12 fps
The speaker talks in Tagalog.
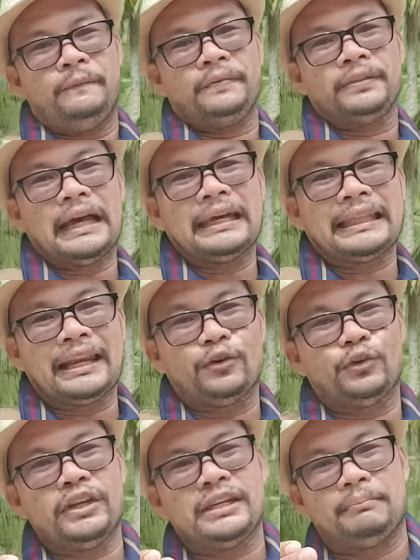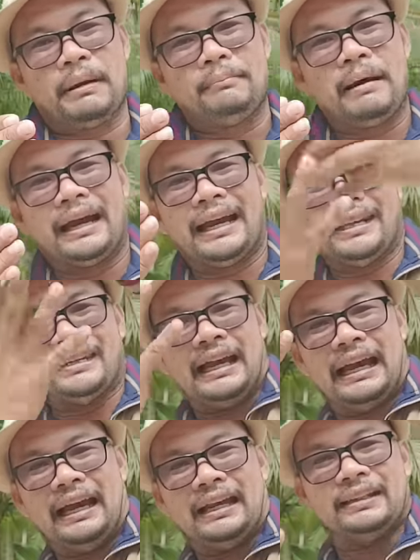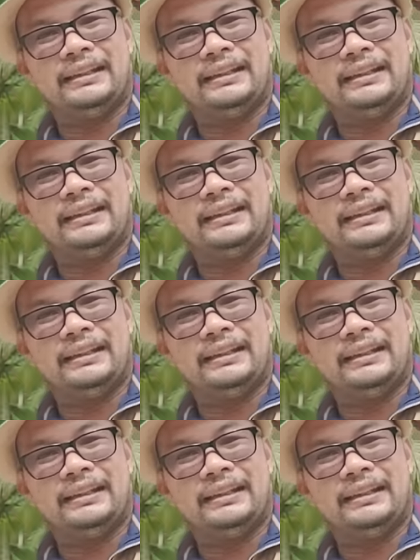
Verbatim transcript: tatalunin niya, babanggain niya kagad.